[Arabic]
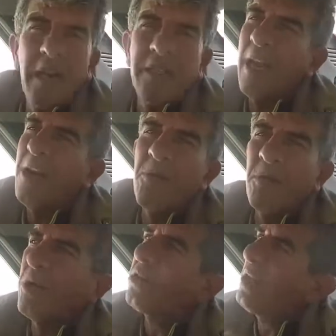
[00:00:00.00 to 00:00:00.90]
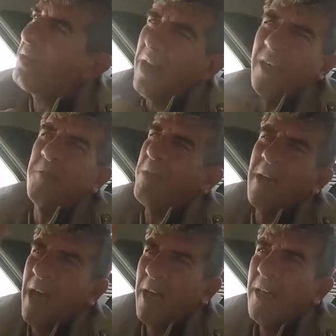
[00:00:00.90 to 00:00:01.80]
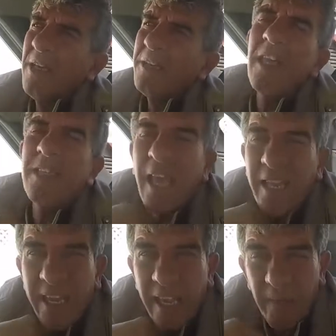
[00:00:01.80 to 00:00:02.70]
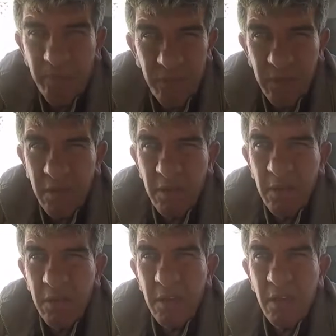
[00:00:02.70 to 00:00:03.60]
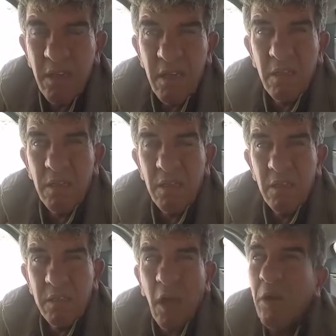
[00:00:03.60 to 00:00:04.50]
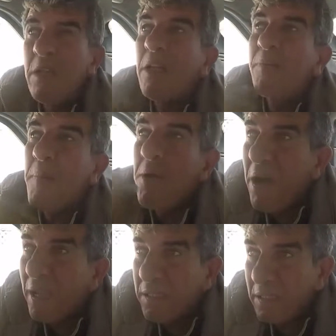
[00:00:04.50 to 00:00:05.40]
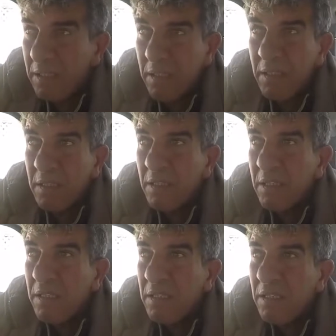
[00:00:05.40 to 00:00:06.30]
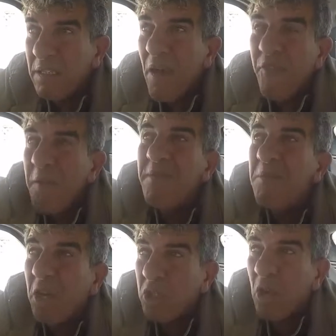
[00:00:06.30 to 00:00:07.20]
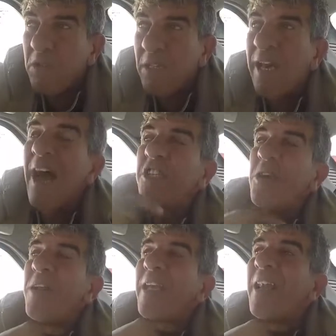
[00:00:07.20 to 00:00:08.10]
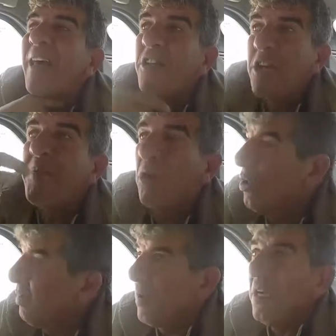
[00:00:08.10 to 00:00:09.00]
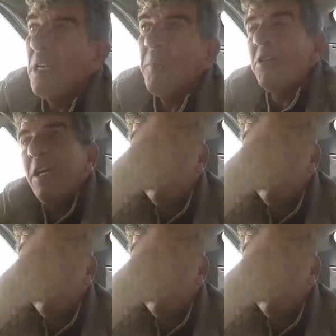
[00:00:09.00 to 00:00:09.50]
غير انت الاول اقسم لك بالله ما لا بالك ما صدقني طلعت معاهم ولا ما لا شوف باب الواد فهمني مقصود غاشي وين كاين الغاشي ماشي